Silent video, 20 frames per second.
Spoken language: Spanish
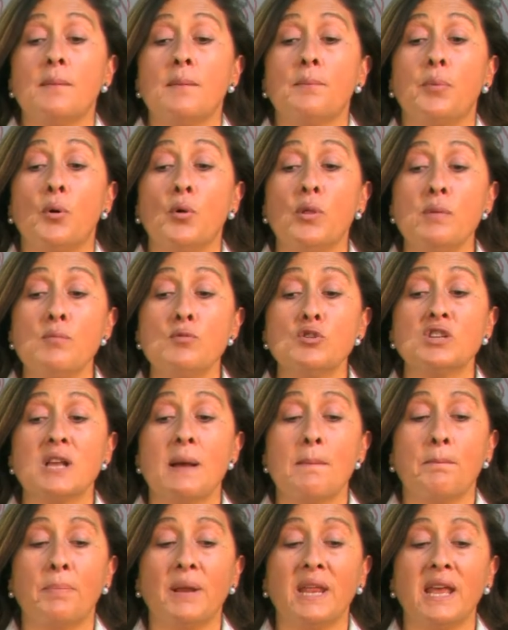podemos
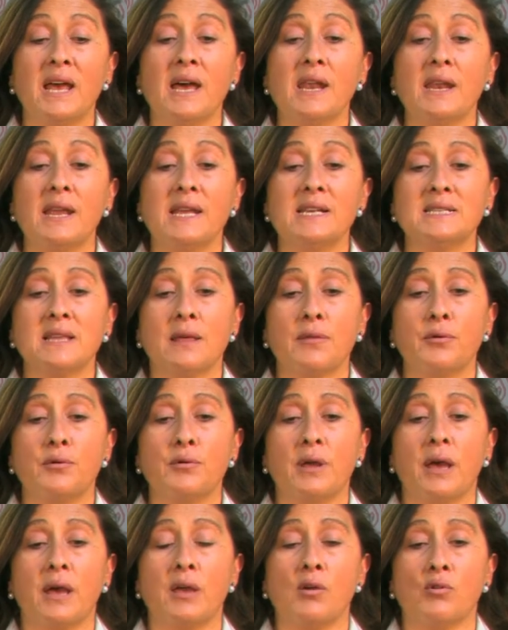ampliar esta
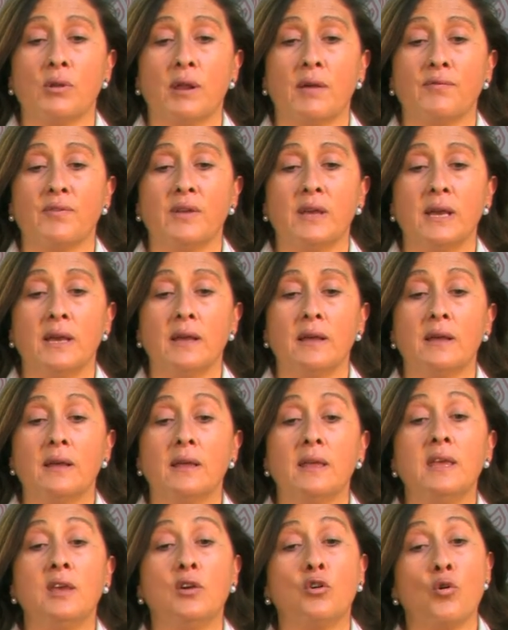zona geográfica
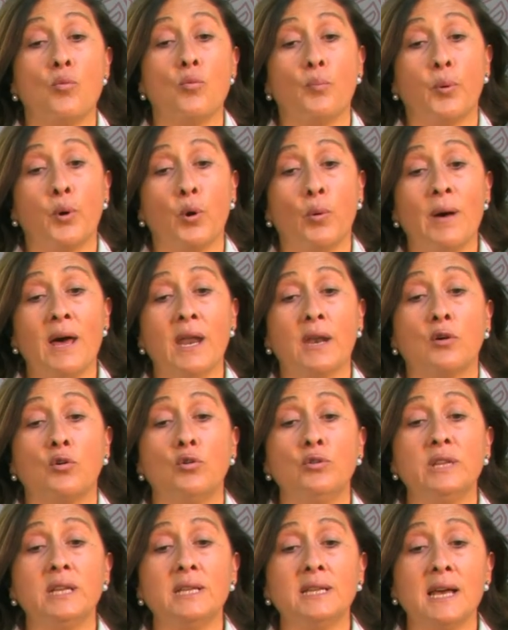y comprobar
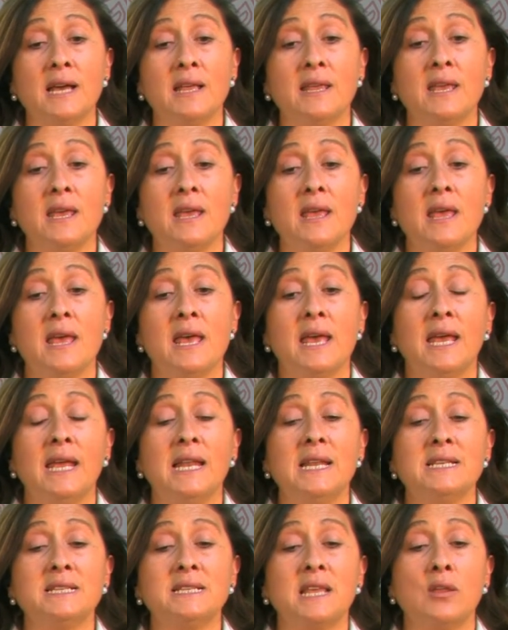con detalle el
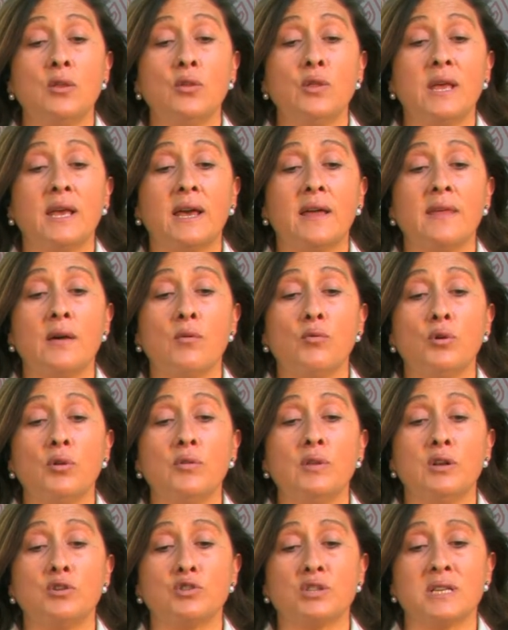estado de cada uno
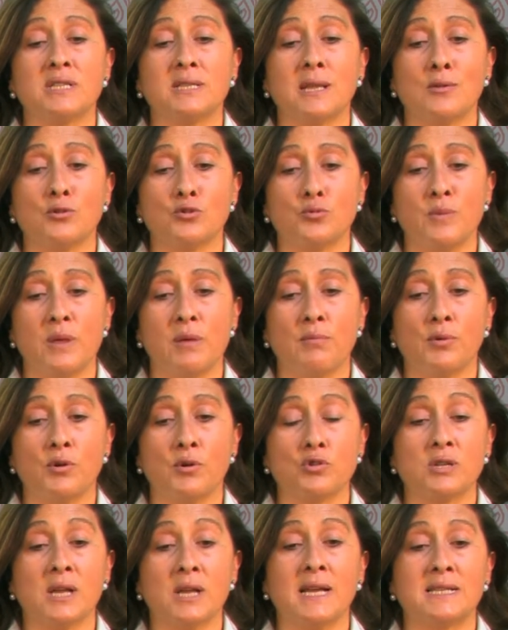de los Estados
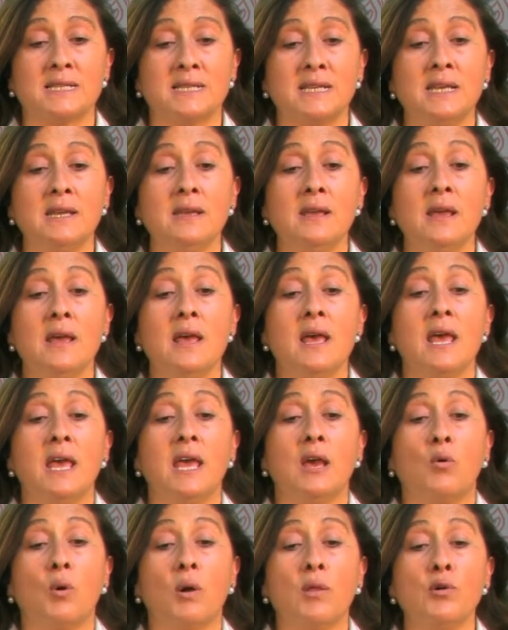miembros. Así,
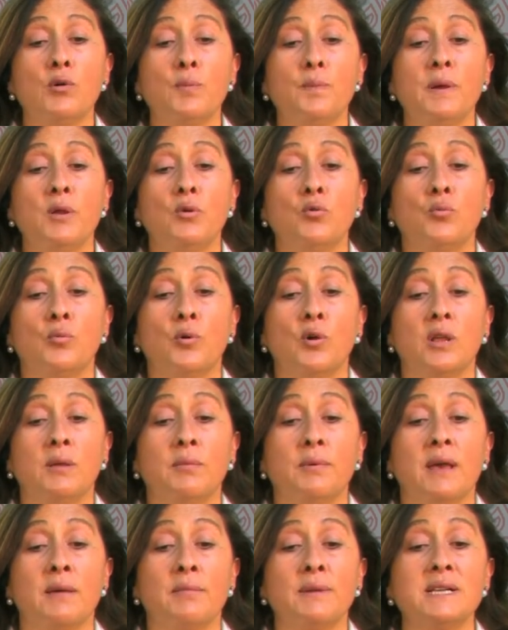Ecuador, Perú,
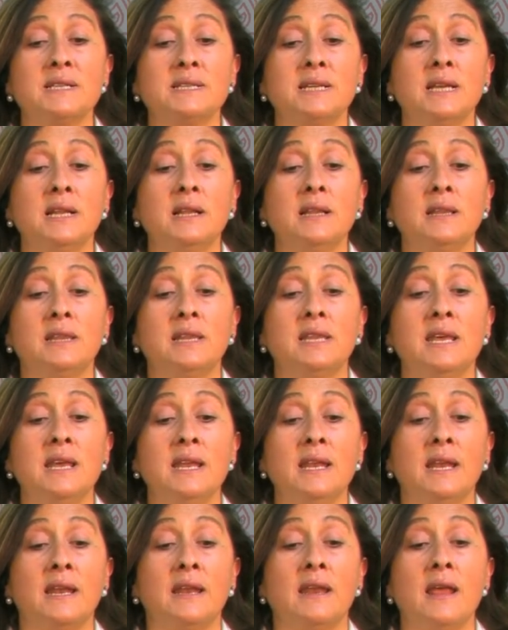Bolivia y Brasil
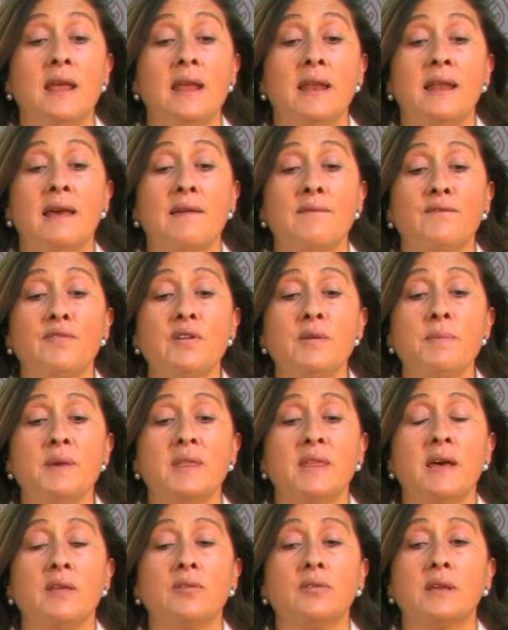tienen la
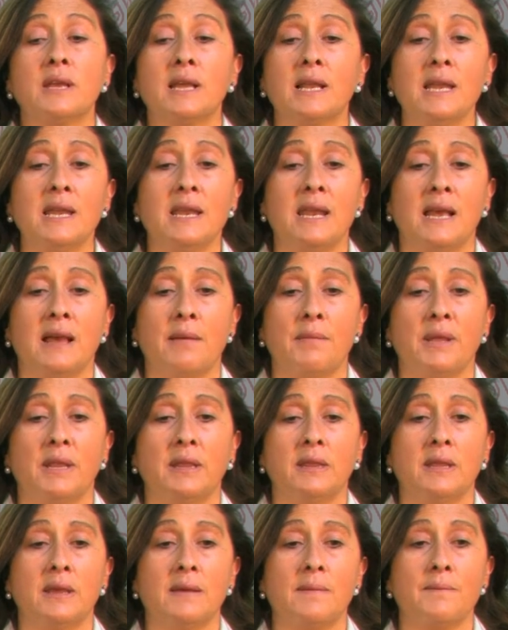enfermedad
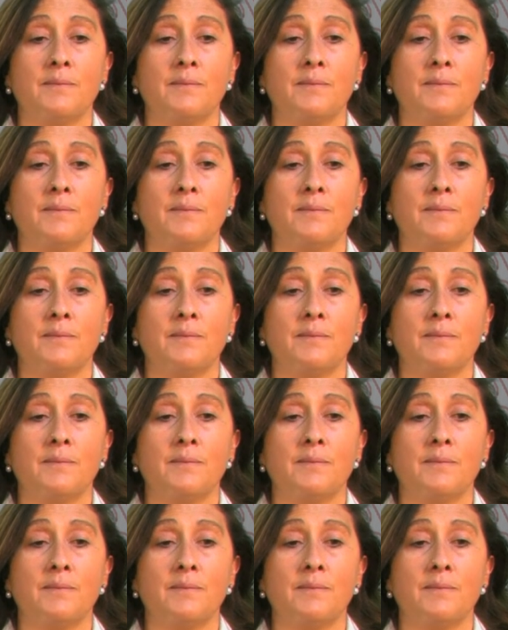clínicamente.